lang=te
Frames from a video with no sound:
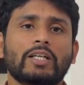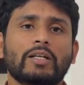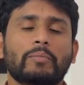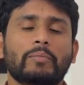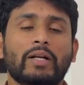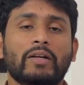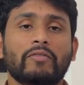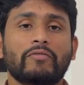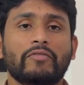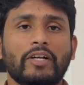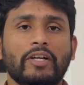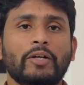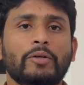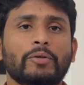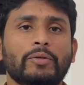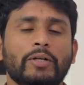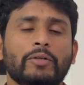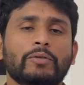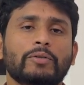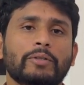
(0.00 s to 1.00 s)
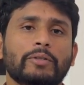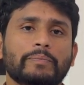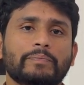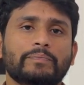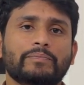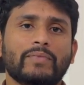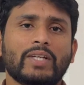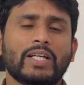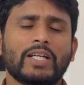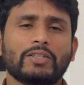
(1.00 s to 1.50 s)
మనం వింటూనే ఉన్నాం
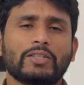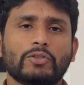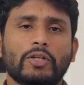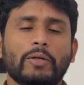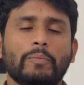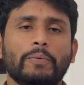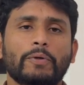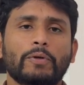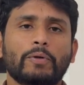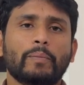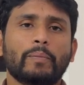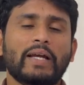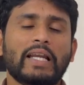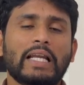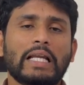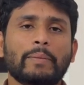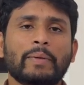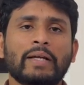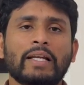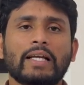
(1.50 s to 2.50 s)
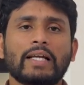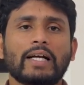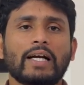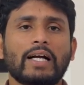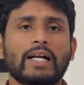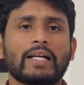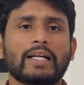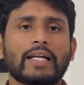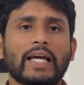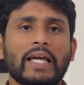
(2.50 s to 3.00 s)
సో ఇప్పుడు మెల్లమెల్లగా
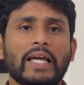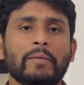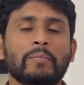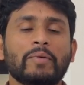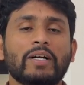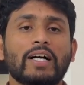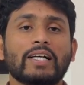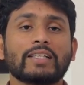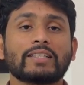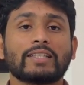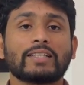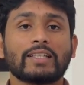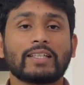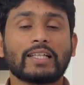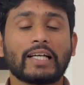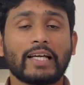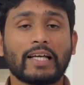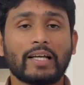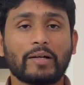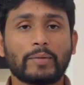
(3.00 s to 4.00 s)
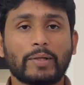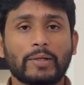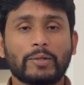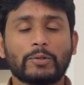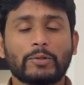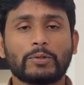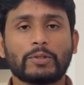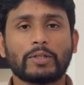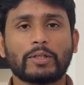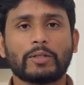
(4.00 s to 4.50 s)
టైం కాస్త దగ్గర
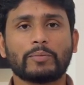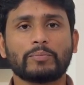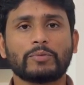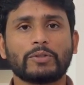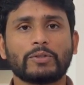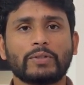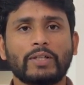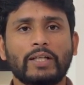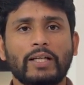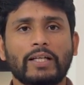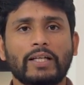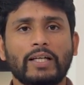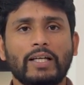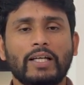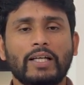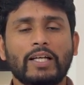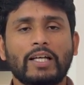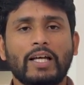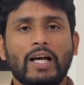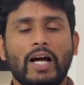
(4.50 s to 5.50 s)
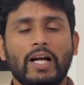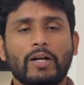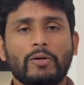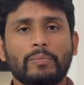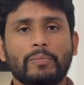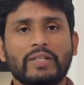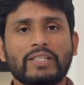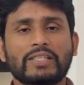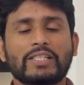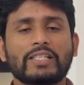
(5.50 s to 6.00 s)
పడి ఉండడంతో అటు
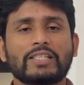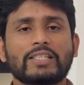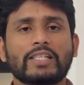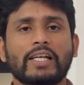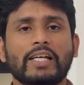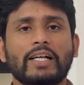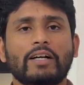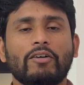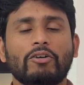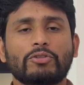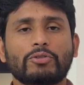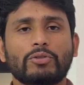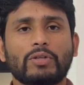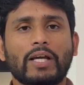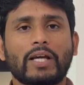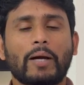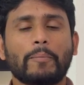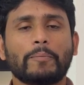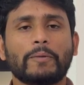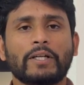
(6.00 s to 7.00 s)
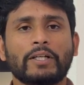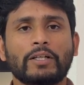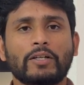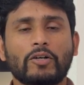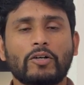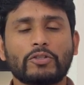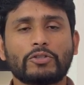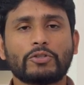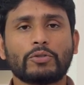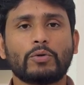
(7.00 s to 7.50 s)
బీసీసీఐ కావచ్చు కెప్టెన్
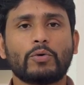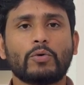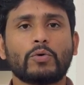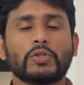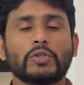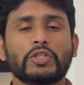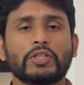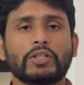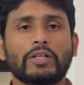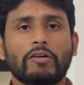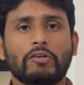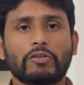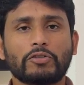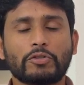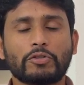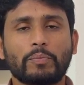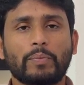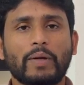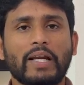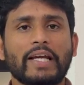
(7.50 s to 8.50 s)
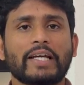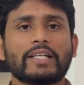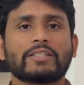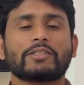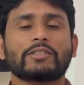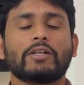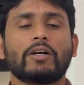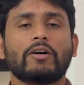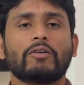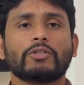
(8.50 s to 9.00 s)
కావచ్చు కోచ్ కావచ్చు ప్లేయర్స్
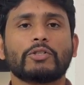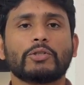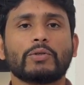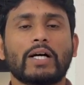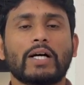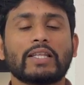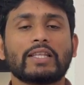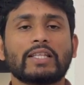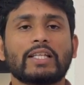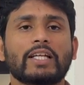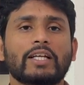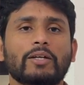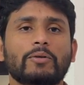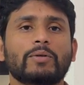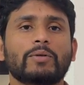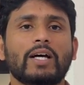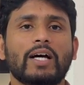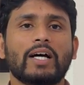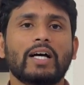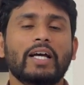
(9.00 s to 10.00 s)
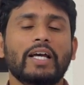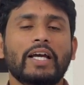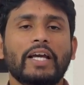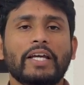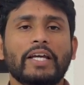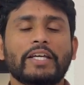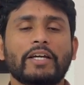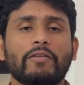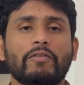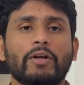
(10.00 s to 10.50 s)
కావచ్చు అందరికి కూడా
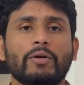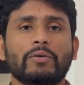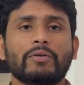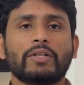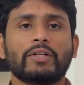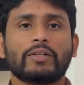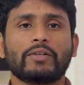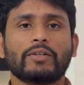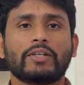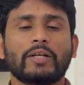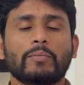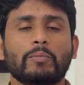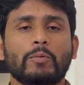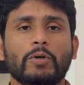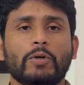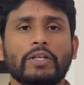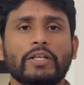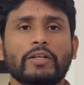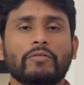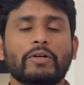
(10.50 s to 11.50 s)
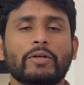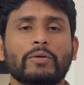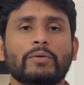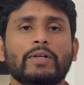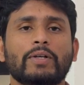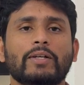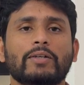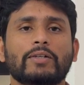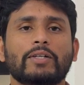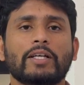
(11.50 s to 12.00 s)
ఎవరు ఉంటారు టీంలో ఎవరు
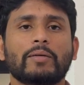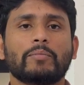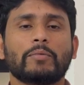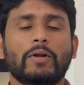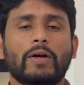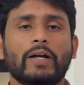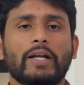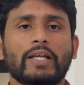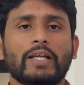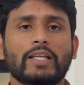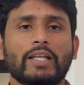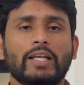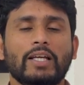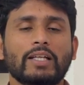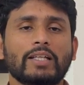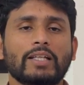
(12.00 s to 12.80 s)
ఉండరు టీంలో అనేది